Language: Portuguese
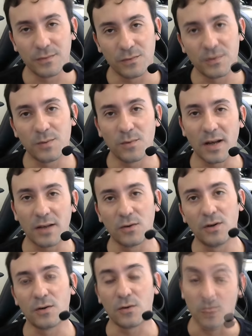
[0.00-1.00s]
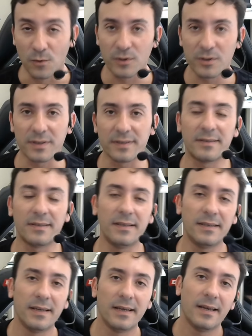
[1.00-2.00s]
um simulador com motion
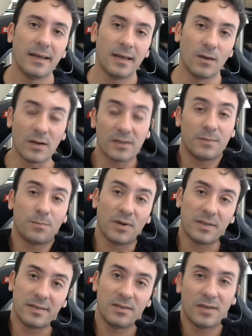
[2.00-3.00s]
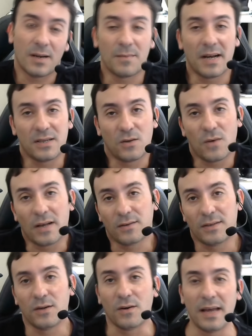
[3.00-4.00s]
sim, eu acho que pode se chamar de
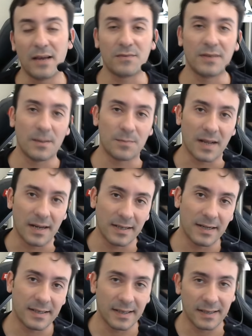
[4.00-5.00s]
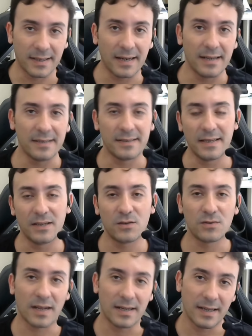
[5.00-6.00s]
4DOF, né? Porque além dele ter três
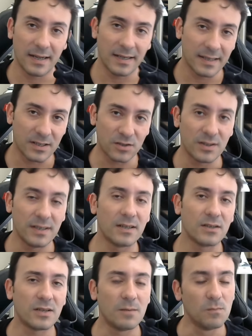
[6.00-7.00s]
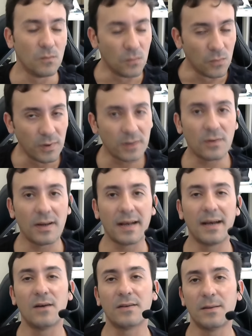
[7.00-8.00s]
eixos ali, ele ainda gira. Achei muito
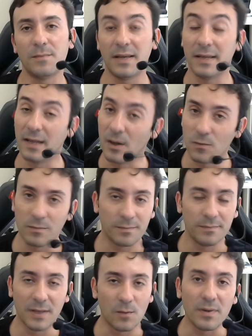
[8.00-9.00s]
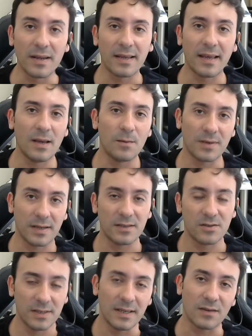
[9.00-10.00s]
legal também. Não, não brinquei porque
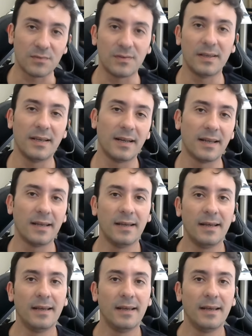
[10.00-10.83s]
tinha fila.